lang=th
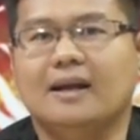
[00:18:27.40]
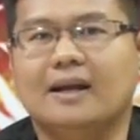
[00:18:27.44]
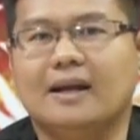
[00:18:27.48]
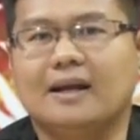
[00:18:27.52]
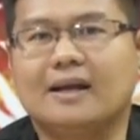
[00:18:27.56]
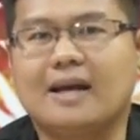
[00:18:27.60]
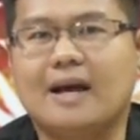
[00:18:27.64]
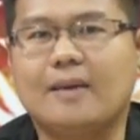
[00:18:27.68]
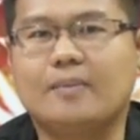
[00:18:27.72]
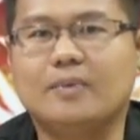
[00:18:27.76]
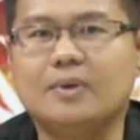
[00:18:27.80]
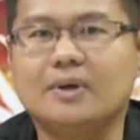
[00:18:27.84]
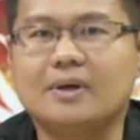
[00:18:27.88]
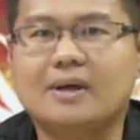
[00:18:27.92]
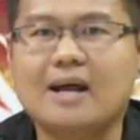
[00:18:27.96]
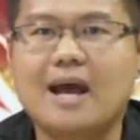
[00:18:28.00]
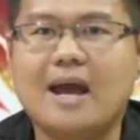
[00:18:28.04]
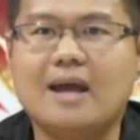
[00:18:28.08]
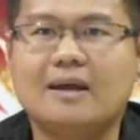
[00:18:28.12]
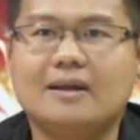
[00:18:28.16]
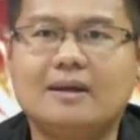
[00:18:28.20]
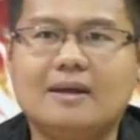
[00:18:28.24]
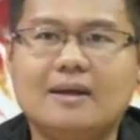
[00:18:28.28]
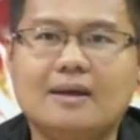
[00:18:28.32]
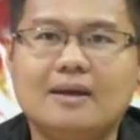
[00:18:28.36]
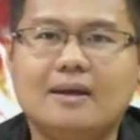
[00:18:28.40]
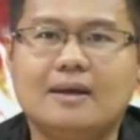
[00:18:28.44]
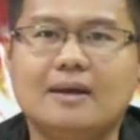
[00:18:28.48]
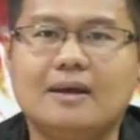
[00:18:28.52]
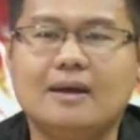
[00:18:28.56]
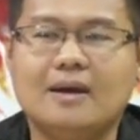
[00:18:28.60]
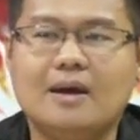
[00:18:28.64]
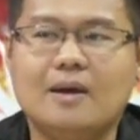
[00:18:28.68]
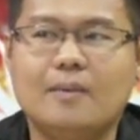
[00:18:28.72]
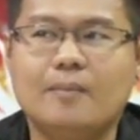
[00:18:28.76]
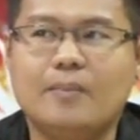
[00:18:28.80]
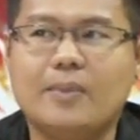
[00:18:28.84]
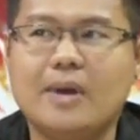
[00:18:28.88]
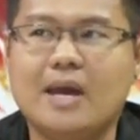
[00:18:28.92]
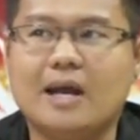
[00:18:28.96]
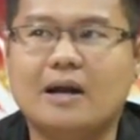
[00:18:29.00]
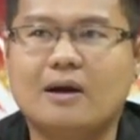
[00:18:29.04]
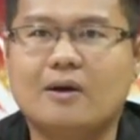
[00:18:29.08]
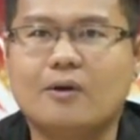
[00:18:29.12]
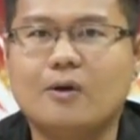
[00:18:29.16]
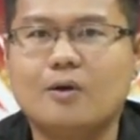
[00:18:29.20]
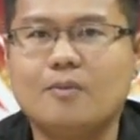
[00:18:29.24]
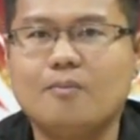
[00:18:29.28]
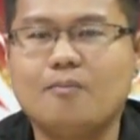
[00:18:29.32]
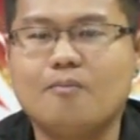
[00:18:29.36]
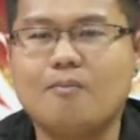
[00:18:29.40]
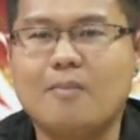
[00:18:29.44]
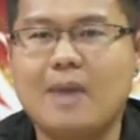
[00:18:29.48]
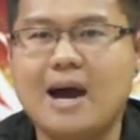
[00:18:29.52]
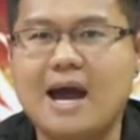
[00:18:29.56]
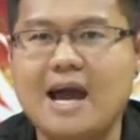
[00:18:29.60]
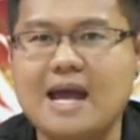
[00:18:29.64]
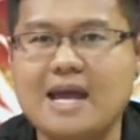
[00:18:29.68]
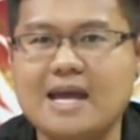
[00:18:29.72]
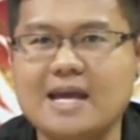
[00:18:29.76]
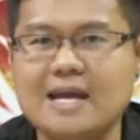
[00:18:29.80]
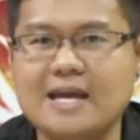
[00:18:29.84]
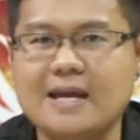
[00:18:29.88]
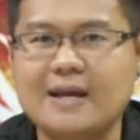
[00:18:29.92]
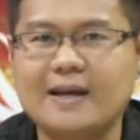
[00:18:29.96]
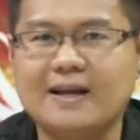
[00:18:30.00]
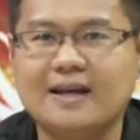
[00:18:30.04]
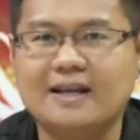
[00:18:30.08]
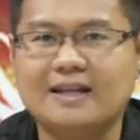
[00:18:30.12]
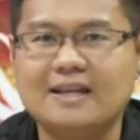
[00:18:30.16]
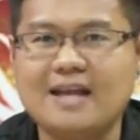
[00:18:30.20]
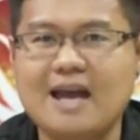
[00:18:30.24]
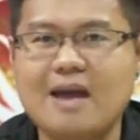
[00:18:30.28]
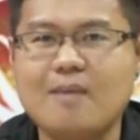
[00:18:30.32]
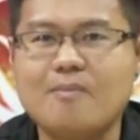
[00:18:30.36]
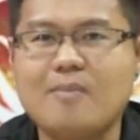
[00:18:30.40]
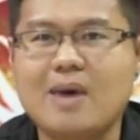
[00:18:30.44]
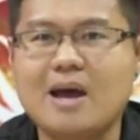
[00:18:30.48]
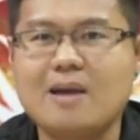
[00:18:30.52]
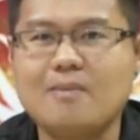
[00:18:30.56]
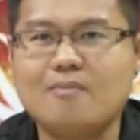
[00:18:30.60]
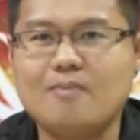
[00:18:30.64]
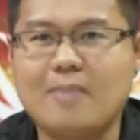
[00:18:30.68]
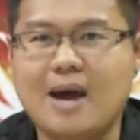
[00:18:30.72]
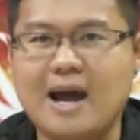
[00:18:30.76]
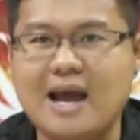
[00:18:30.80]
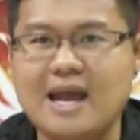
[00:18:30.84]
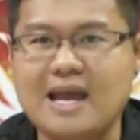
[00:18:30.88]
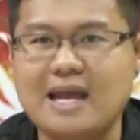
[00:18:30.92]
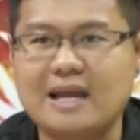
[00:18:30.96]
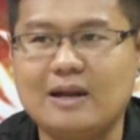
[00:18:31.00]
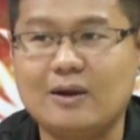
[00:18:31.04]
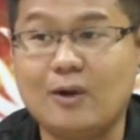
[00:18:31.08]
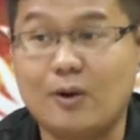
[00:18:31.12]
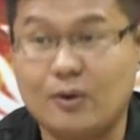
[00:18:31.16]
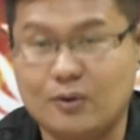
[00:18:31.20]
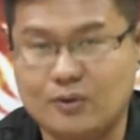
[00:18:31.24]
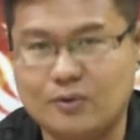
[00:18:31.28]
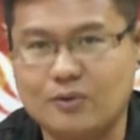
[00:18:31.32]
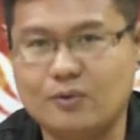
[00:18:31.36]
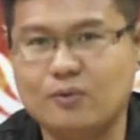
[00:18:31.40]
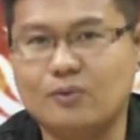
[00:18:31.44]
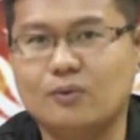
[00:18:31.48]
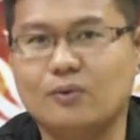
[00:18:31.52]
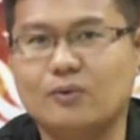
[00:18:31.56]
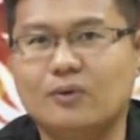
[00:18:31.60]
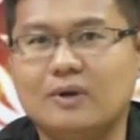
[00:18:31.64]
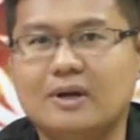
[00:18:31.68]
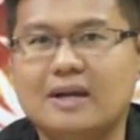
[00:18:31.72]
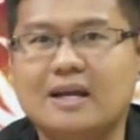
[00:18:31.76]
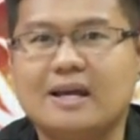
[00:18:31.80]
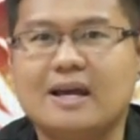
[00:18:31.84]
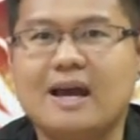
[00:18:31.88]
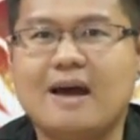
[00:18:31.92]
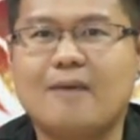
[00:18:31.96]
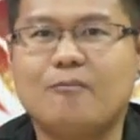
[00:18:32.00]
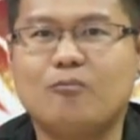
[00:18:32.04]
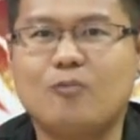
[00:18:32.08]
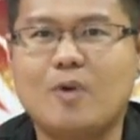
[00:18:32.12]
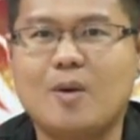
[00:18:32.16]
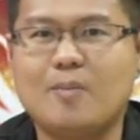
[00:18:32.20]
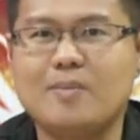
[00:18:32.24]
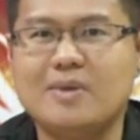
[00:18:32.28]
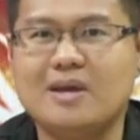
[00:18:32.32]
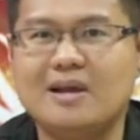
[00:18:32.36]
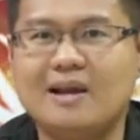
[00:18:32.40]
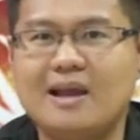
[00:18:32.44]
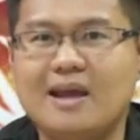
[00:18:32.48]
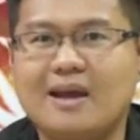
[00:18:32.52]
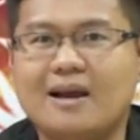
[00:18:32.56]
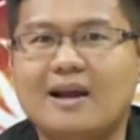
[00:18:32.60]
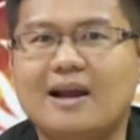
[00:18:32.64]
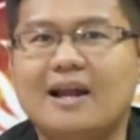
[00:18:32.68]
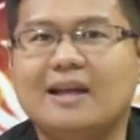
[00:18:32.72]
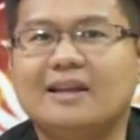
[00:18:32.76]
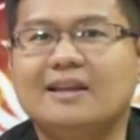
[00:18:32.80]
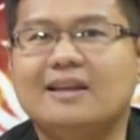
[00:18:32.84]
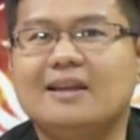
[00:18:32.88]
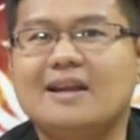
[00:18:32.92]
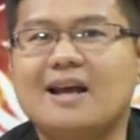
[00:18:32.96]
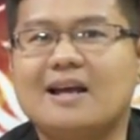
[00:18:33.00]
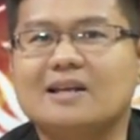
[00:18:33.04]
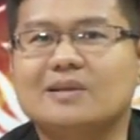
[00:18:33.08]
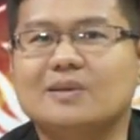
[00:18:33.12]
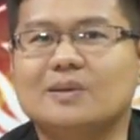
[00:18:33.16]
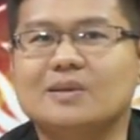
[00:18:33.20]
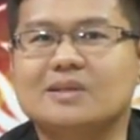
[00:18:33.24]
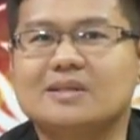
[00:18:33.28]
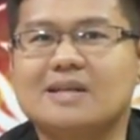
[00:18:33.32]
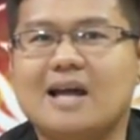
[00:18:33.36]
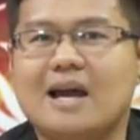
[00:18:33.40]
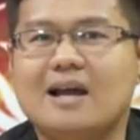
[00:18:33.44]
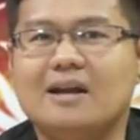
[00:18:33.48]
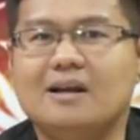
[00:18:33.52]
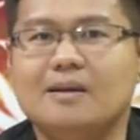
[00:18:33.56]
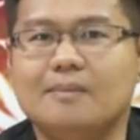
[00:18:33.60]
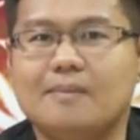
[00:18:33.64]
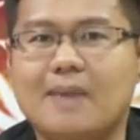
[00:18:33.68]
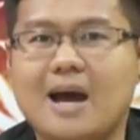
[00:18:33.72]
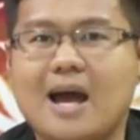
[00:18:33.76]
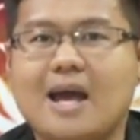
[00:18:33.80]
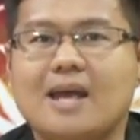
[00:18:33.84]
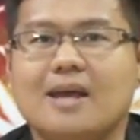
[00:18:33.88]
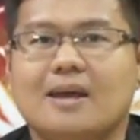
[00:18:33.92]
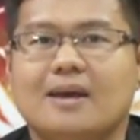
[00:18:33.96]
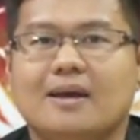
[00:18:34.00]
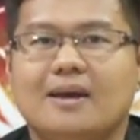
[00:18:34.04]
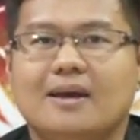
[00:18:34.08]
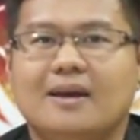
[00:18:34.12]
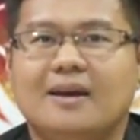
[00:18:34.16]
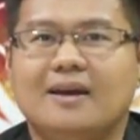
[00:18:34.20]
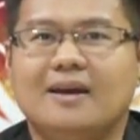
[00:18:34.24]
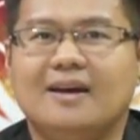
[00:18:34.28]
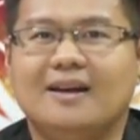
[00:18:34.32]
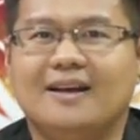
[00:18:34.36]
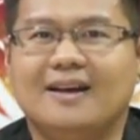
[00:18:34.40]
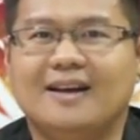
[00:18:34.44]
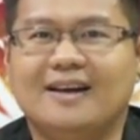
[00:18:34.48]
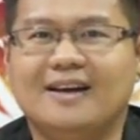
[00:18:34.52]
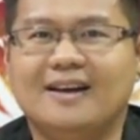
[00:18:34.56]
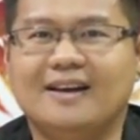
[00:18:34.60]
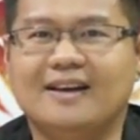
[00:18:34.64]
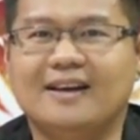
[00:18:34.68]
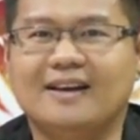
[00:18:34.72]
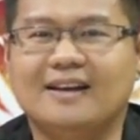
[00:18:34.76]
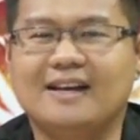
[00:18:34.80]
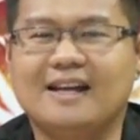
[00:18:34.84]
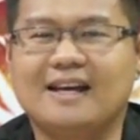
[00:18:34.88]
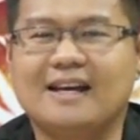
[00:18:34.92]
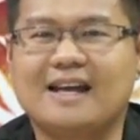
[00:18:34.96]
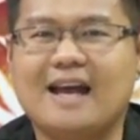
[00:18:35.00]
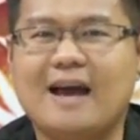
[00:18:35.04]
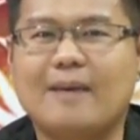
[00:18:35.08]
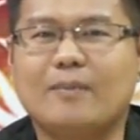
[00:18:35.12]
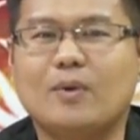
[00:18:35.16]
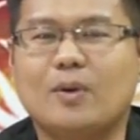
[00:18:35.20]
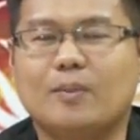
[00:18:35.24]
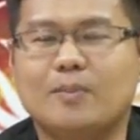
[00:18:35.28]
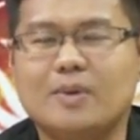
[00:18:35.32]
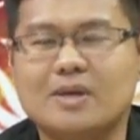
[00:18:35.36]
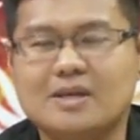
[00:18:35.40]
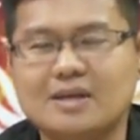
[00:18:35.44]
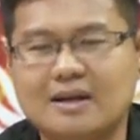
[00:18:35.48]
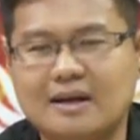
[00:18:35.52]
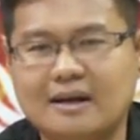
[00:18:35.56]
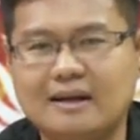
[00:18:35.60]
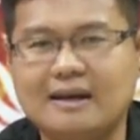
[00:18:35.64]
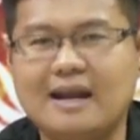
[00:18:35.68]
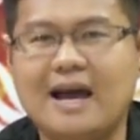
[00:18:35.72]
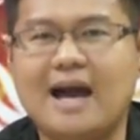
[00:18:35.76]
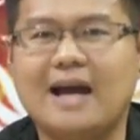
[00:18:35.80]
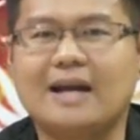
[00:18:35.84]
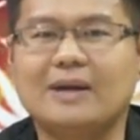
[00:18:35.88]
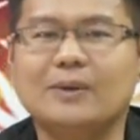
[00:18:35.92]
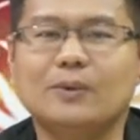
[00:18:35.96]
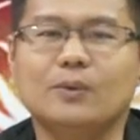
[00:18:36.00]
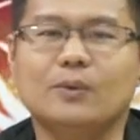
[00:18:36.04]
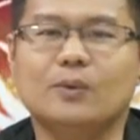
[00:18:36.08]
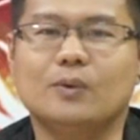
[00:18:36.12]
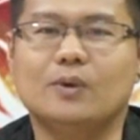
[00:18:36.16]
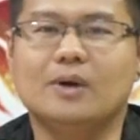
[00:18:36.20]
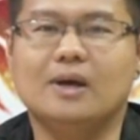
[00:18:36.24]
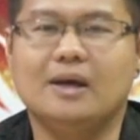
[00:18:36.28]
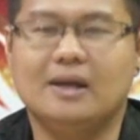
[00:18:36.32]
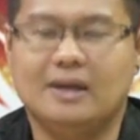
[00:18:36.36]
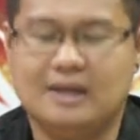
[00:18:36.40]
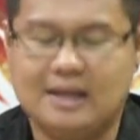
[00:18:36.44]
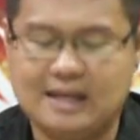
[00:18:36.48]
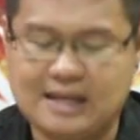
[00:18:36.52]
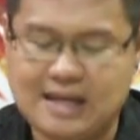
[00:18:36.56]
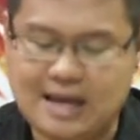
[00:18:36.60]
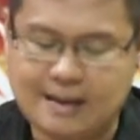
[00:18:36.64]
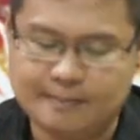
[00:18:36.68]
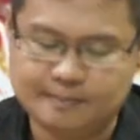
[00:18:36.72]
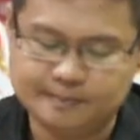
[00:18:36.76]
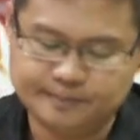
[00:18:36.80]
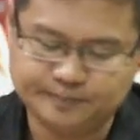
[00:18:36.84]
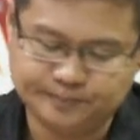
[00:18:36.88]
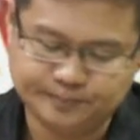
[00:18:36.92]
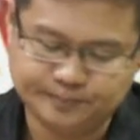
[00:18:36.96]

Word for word: นะครับหรือใครที่เปลี่ยนรถใหม่ย้ายบ้านใหม่ลองดูนะครับ ว่ามีเลขอะไรที่น่าสนใจหรือไม่เออนะครับลองพิจารณาดูนะครับ